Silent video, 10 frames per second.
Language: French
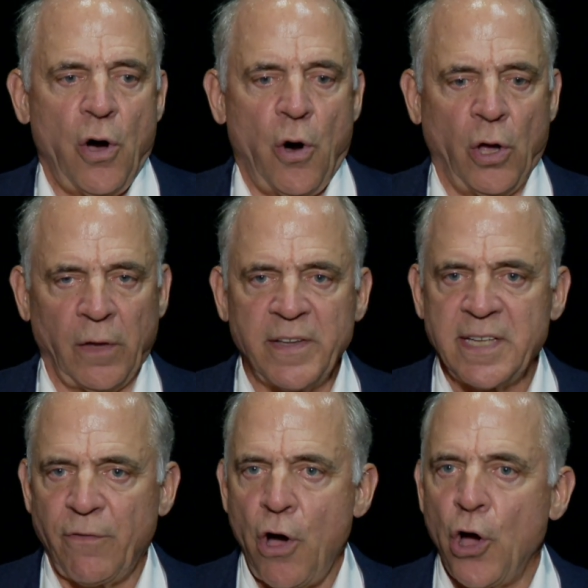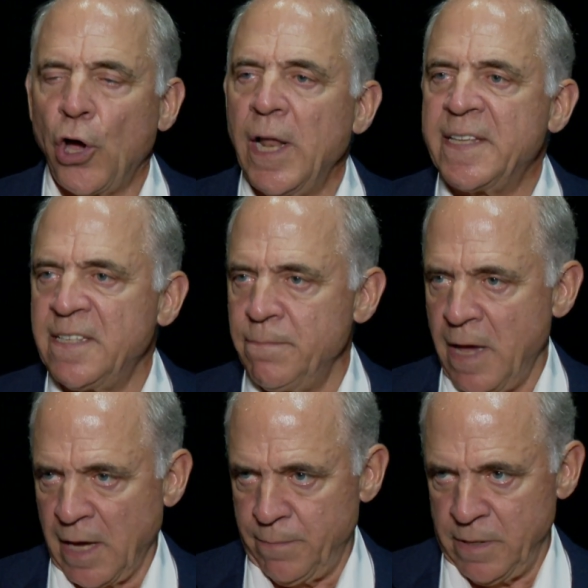on devrait savoir relativement
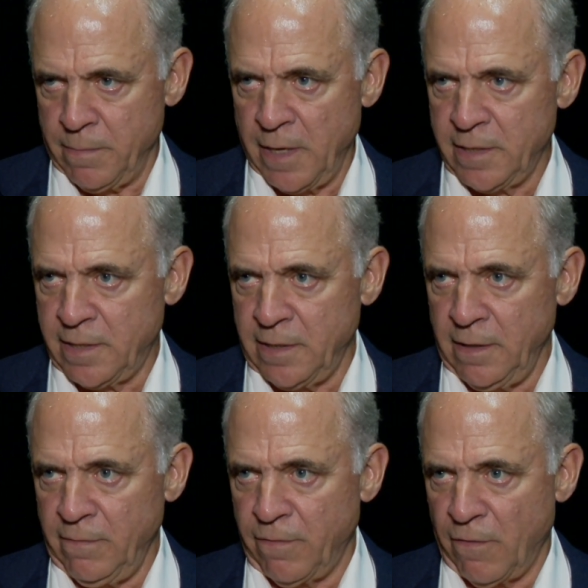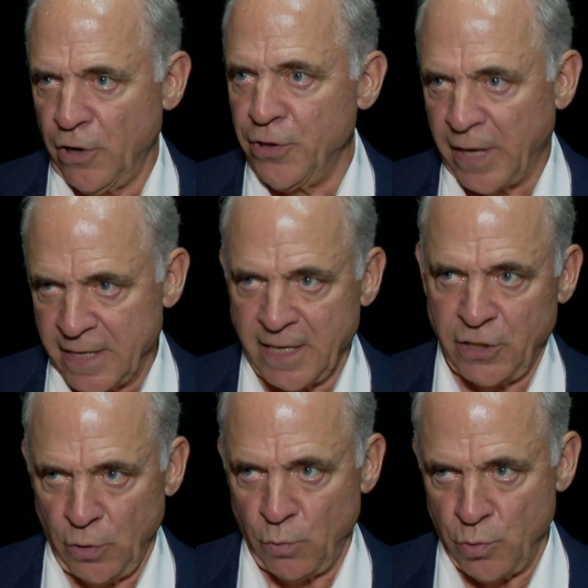rapidement s'il va y avoir une
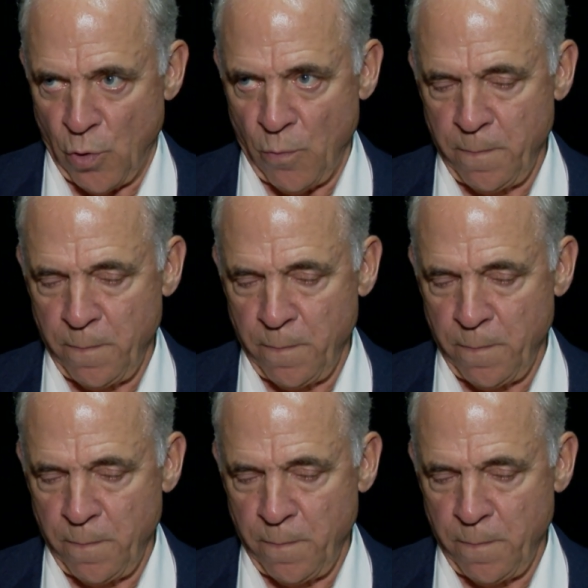transaction ou non.